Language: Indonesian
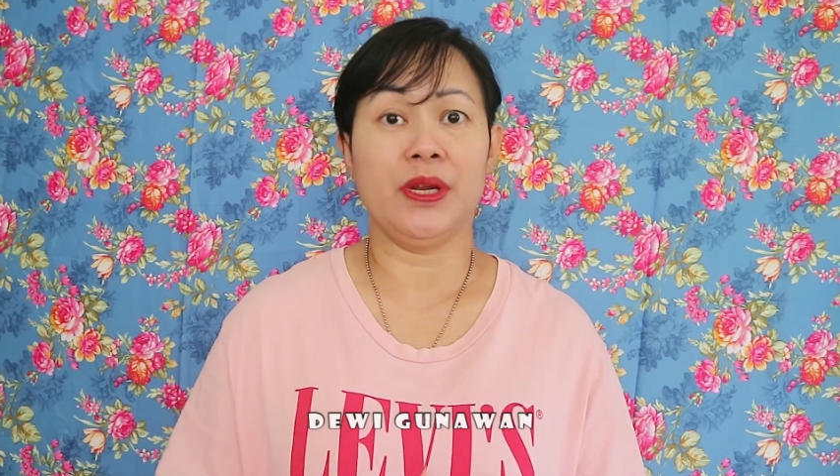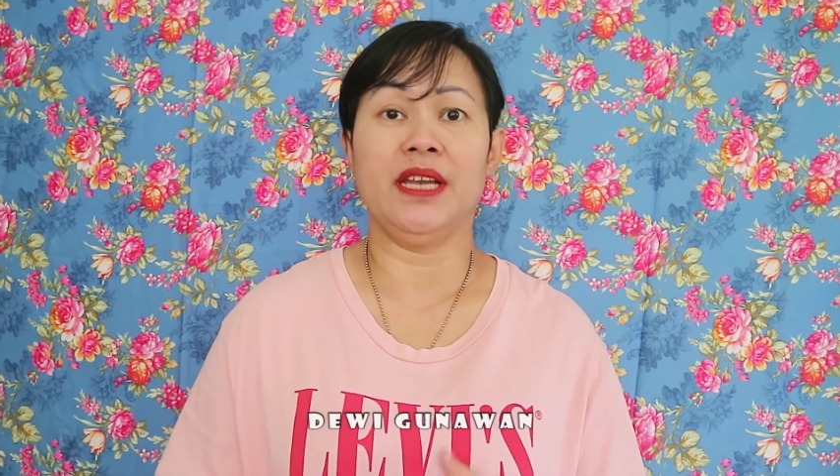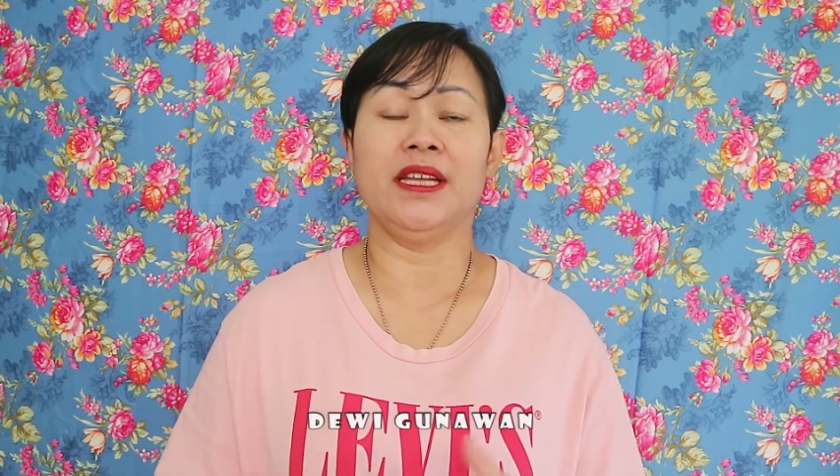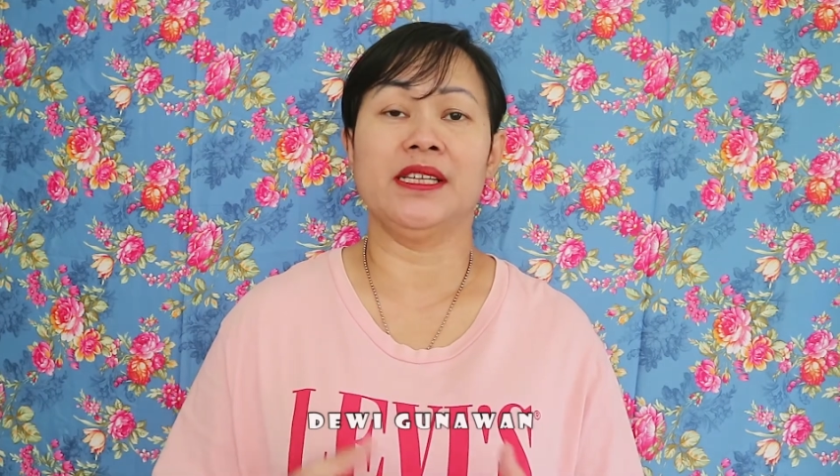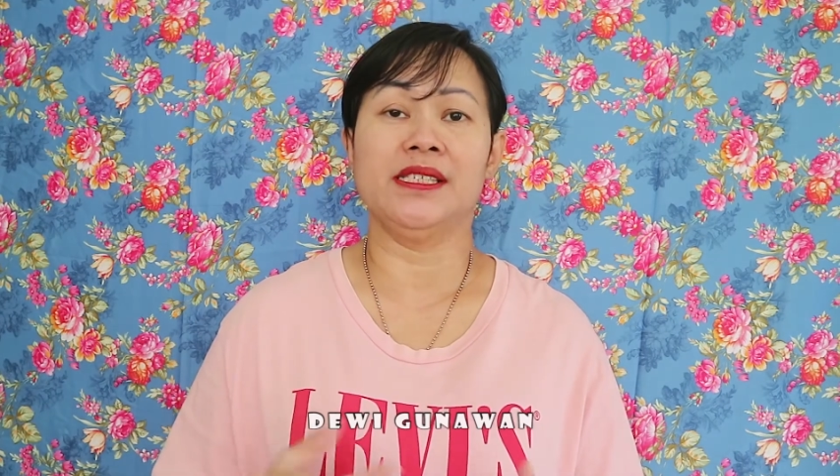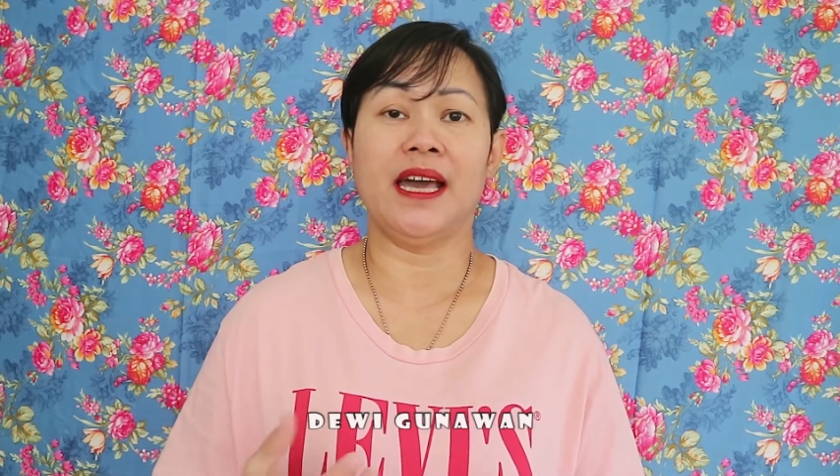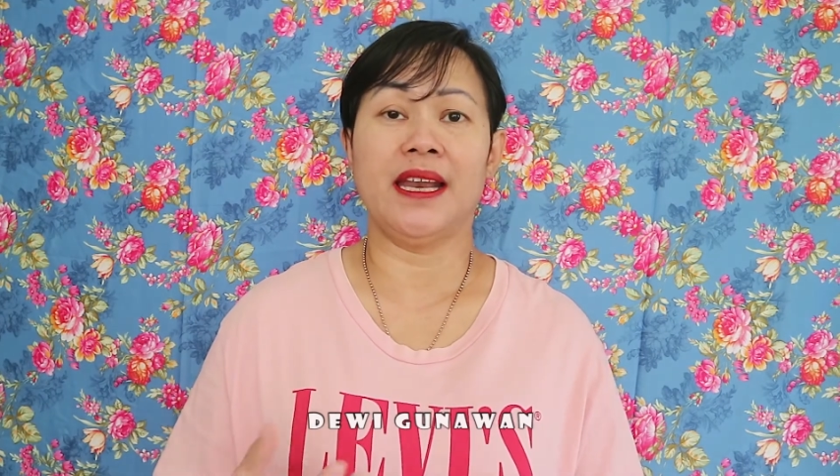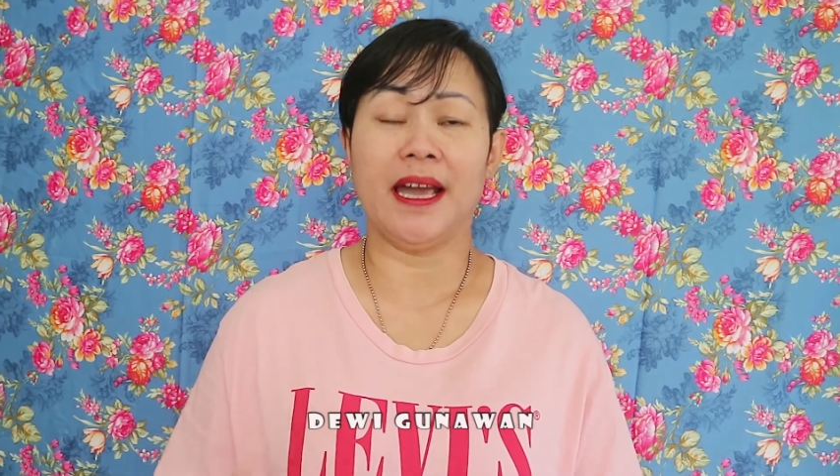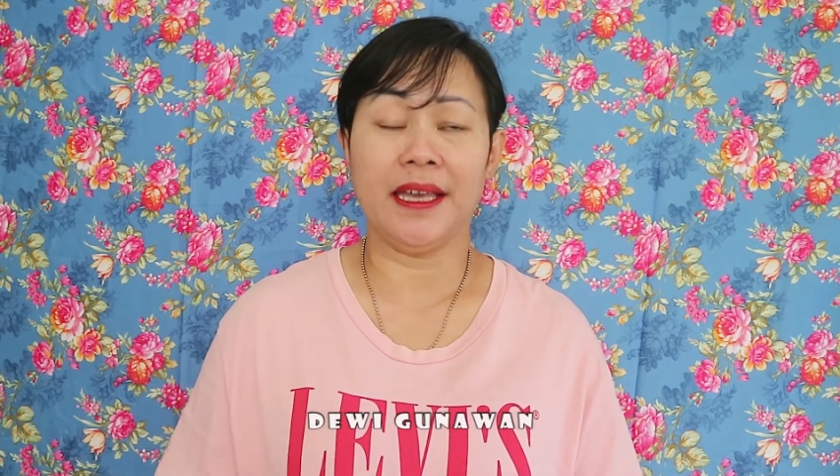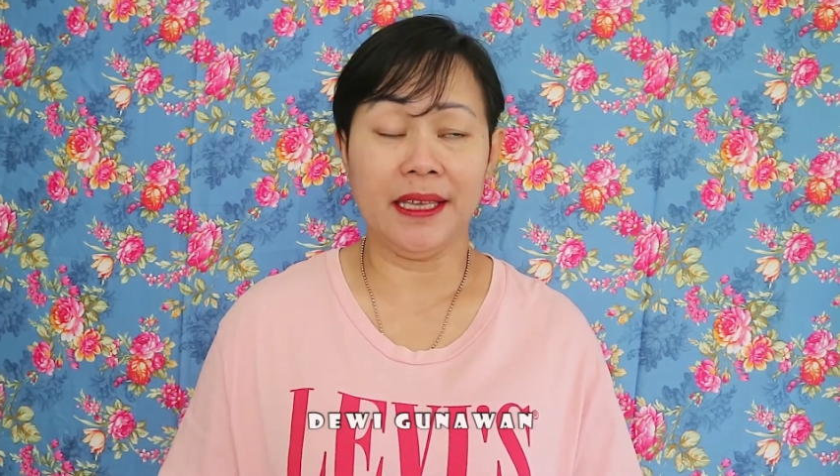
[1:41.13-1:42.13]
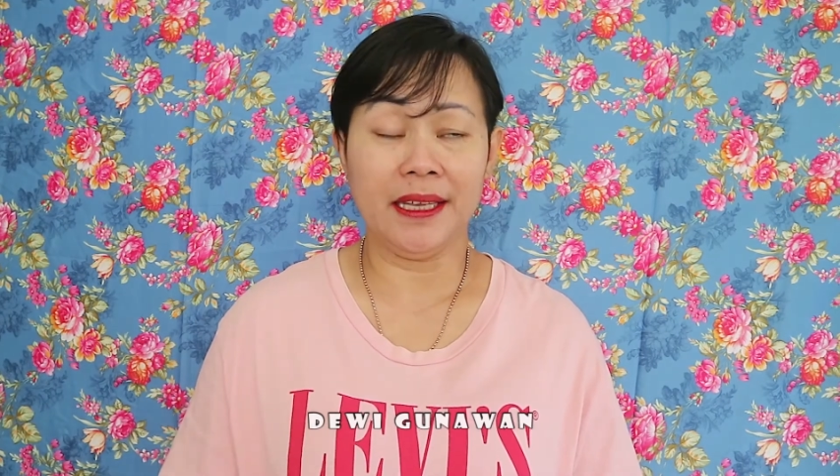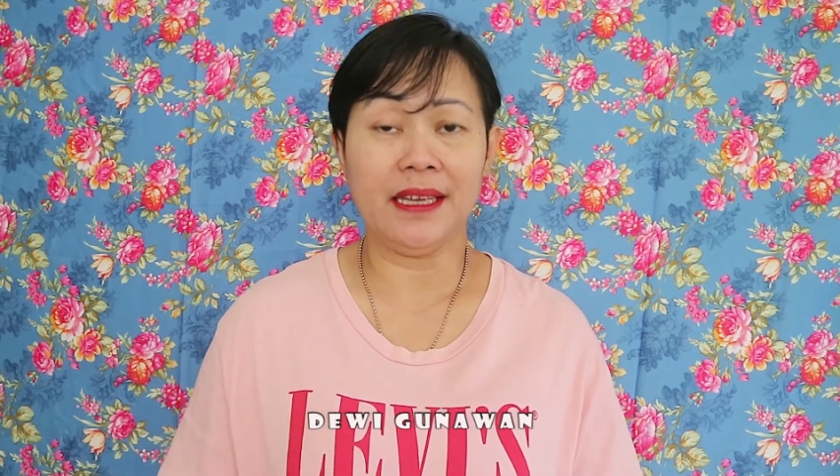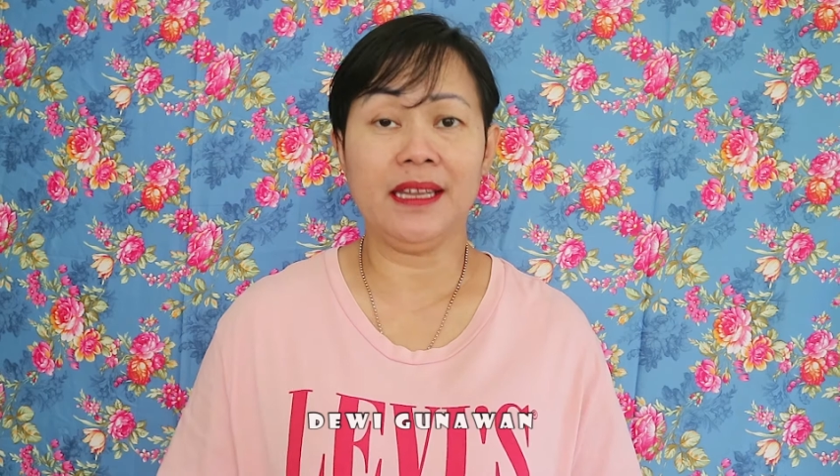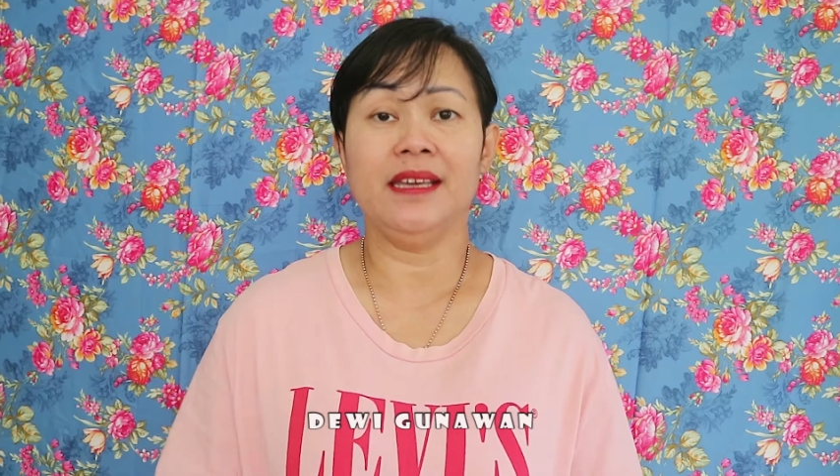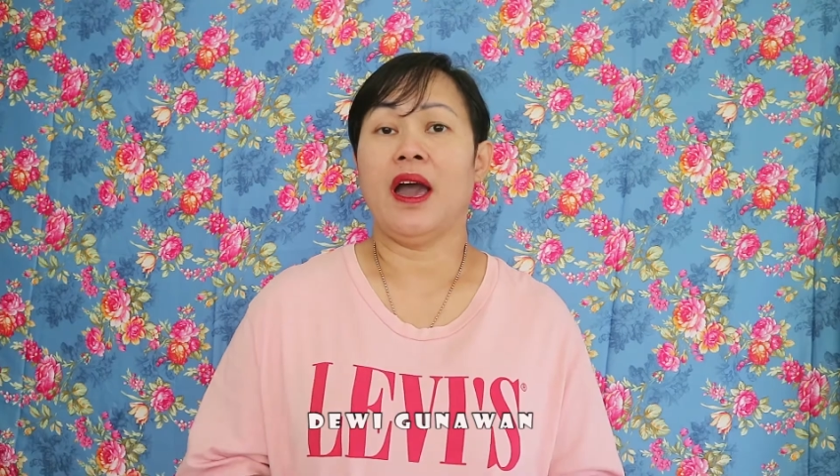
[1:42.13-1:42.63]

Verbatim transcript: udah direncanain